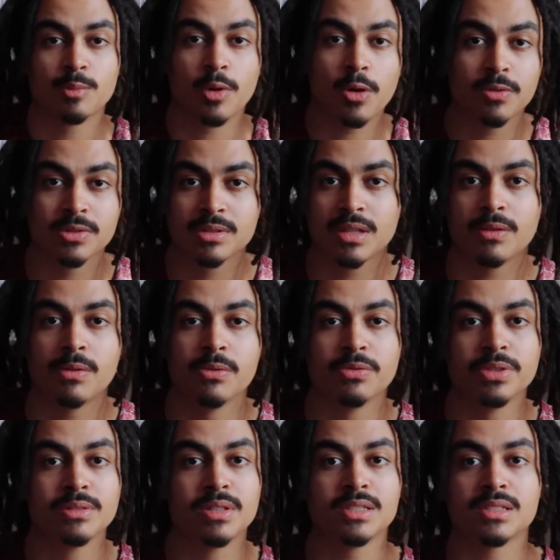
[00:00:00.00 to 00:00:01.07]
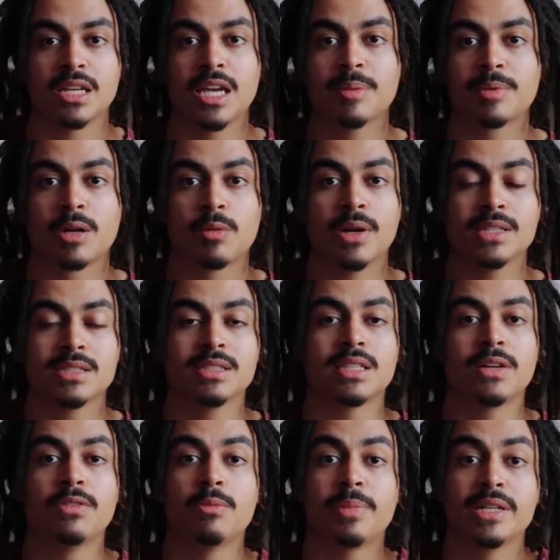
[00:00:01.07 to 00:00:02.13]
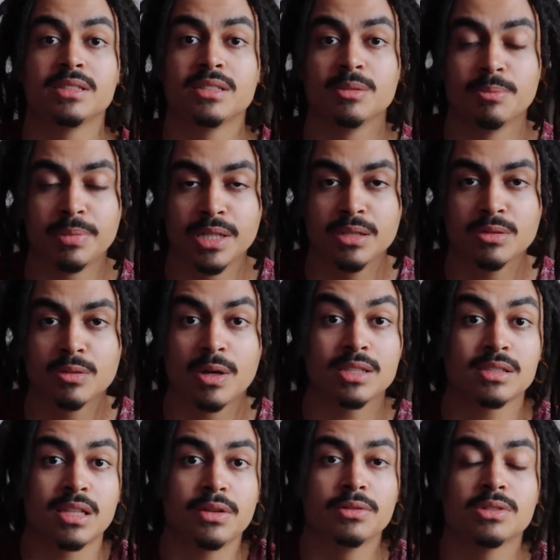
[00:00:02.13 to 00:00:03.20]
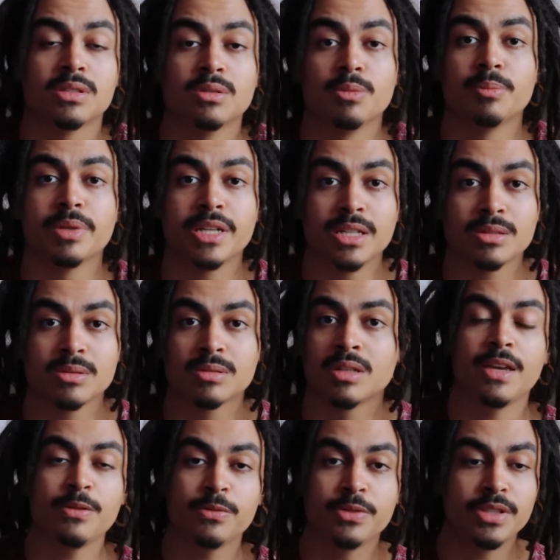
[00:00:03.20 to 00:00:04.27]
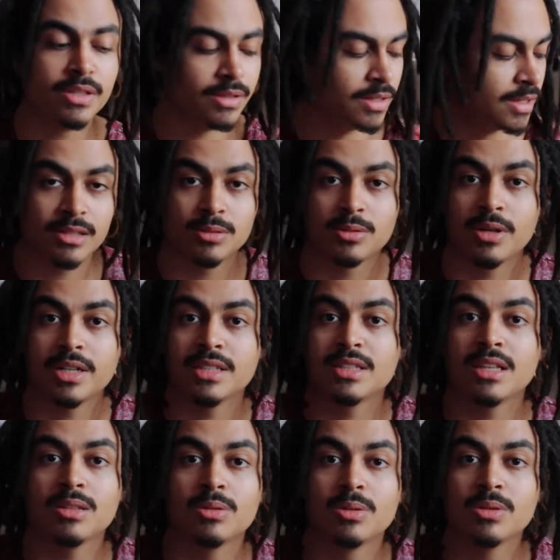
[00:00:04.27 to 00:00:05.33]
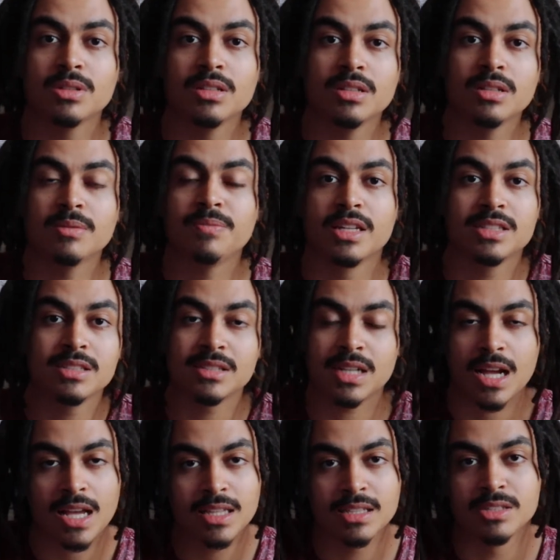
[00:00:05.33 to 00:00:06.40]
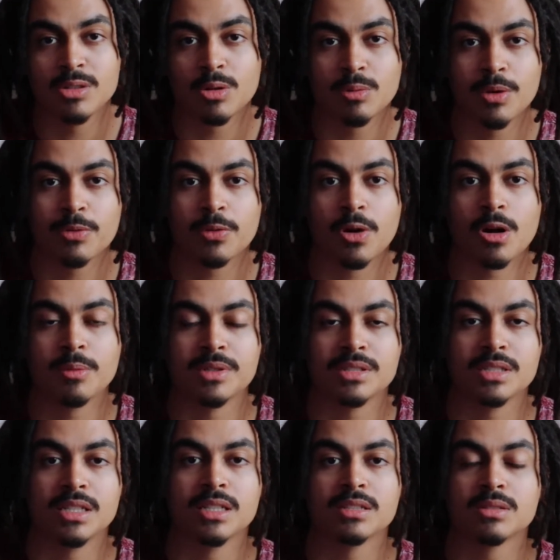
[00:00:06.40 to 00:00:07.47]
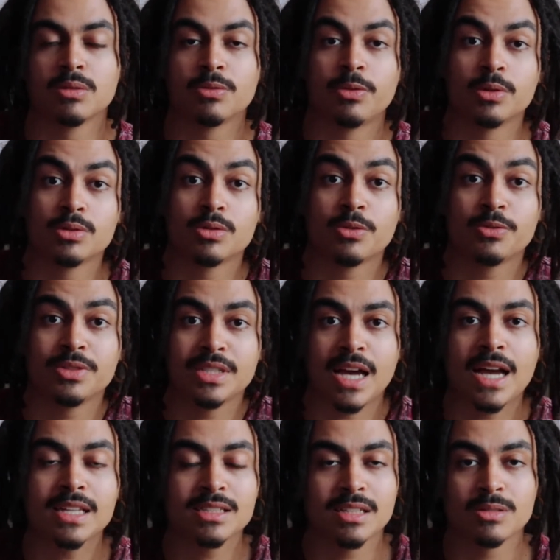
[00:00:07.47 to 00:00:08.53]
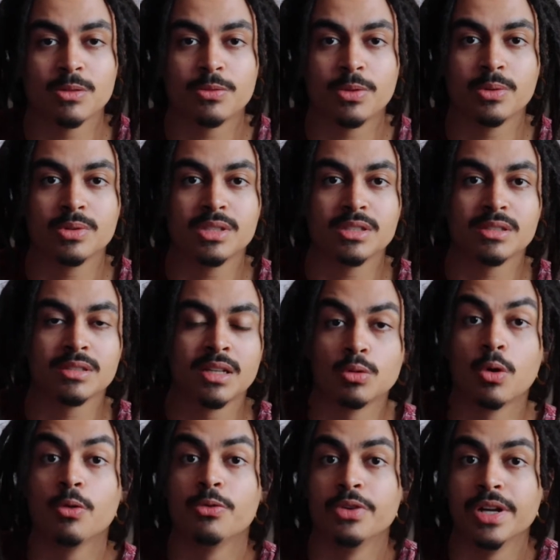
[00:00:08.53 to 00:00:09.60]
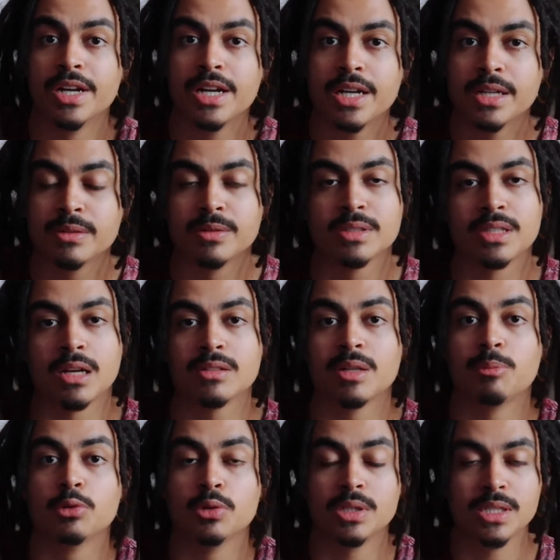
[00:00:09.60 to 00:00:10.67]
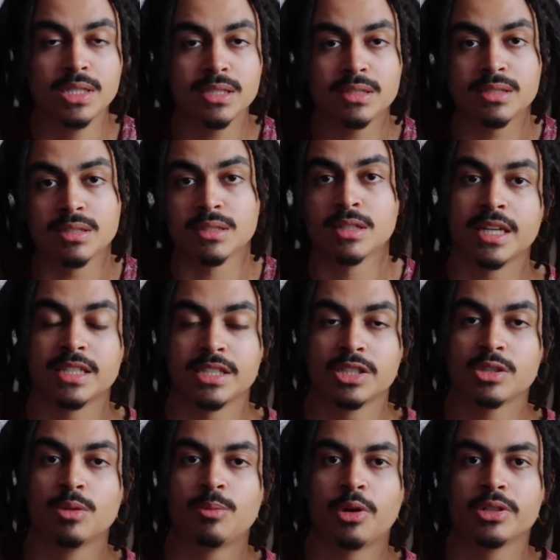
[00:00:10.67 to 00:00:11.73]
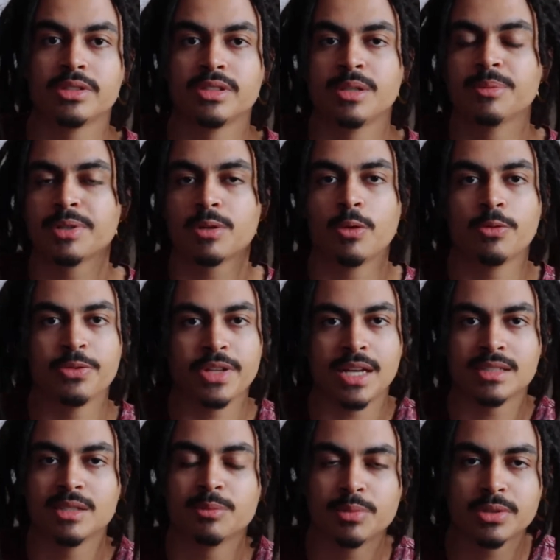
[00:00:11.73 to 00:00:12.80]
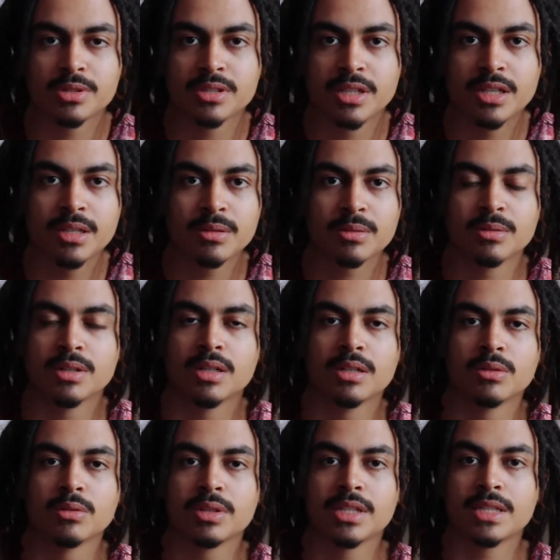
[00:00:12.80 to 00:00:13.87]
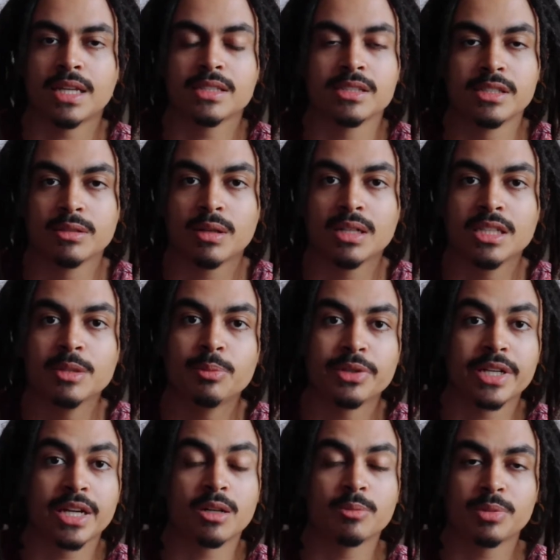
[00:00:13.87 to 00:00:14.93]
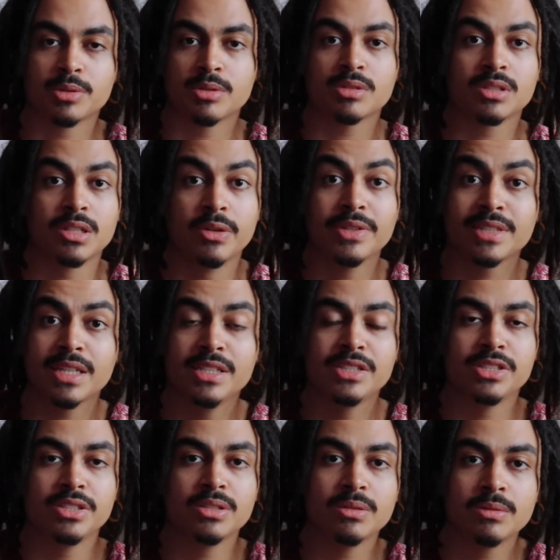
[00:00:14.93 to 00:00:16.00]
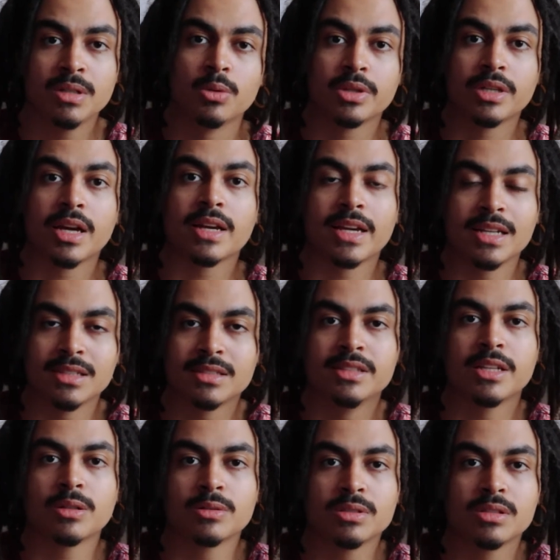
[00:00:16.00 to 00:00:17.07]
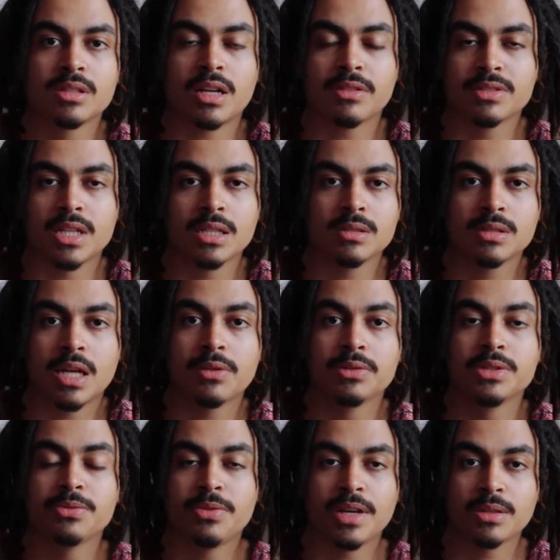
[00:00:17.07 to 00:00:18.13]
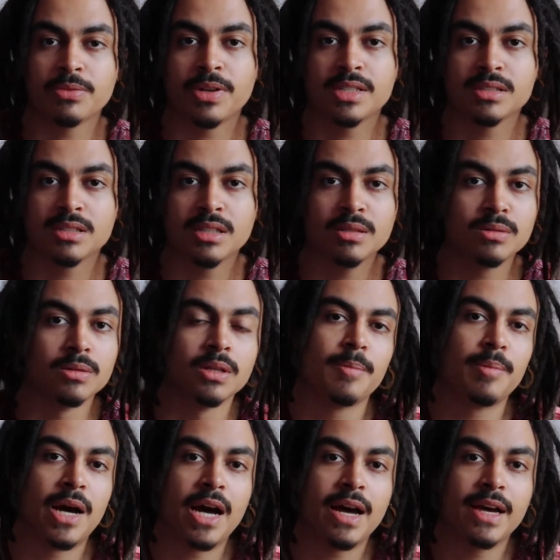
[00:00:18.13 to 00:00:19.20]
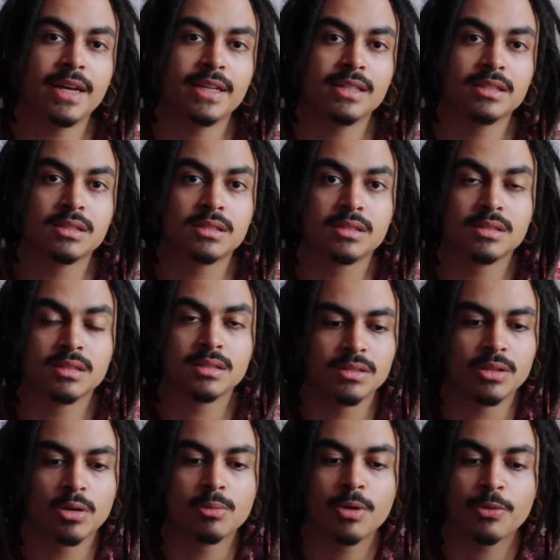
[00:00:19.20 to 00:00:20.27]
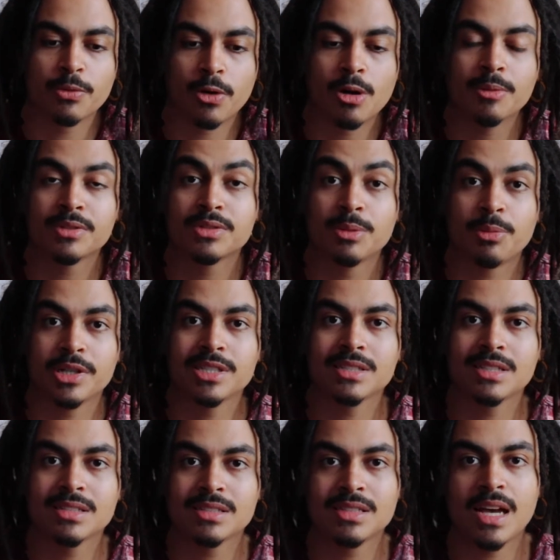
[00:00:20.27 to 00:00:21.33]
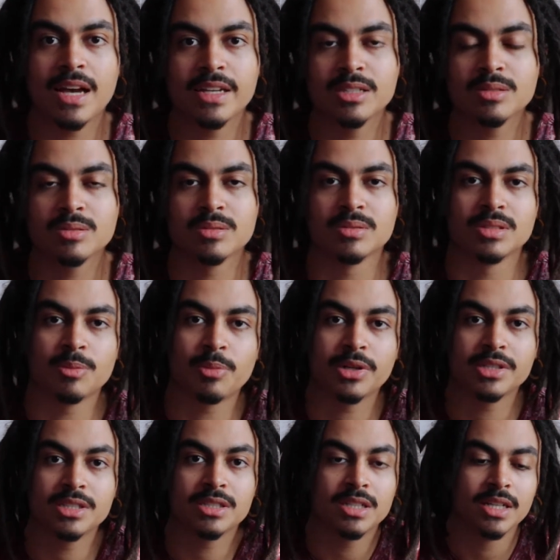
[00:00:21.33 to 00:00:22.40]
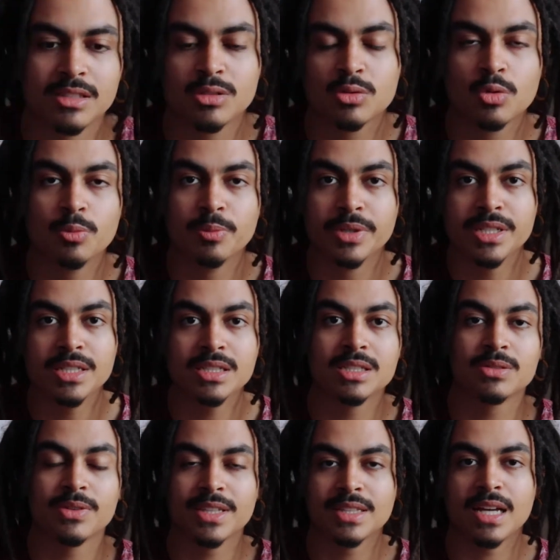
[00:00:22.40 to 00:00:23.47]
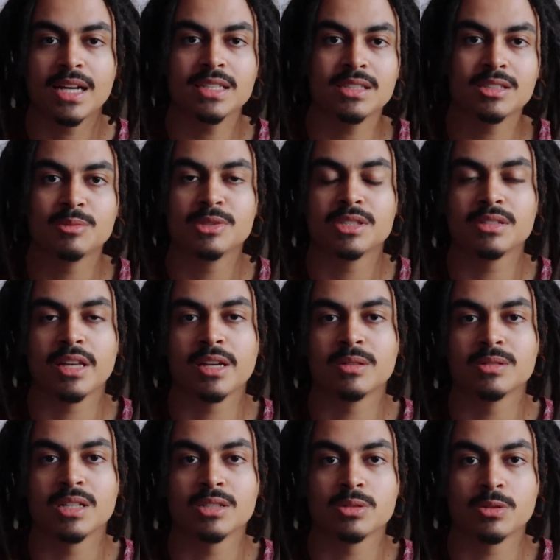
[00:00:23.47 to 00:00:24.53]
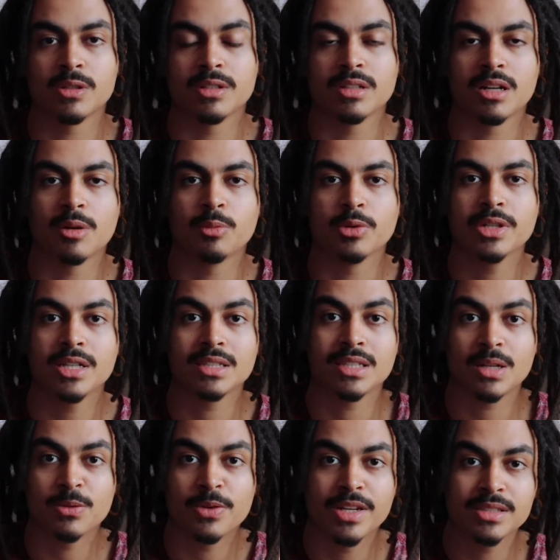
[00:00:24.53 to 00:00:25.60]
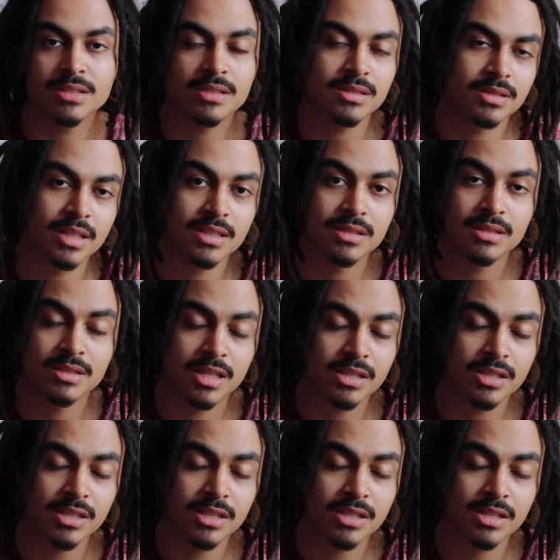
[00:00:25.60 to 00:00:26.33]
povos que estavam vindo nessa época, quais que estavam participando, quais que estavam sendo presos. Enfim, a história tá toda registrada de alguma forma, assim, são fontes oficiais, né? São fontes do governo e tal, da polícia, que a gente não pode sempre confiar 100% na, no que tá escrito ali, porque eram pessoas que não entendiam o que aqueles negros escravizados estavam de fato fazendo, mas de alguma forma você pode acessar isso, você pode descobrir, desvendar esses mistérios da história da capoeira através desses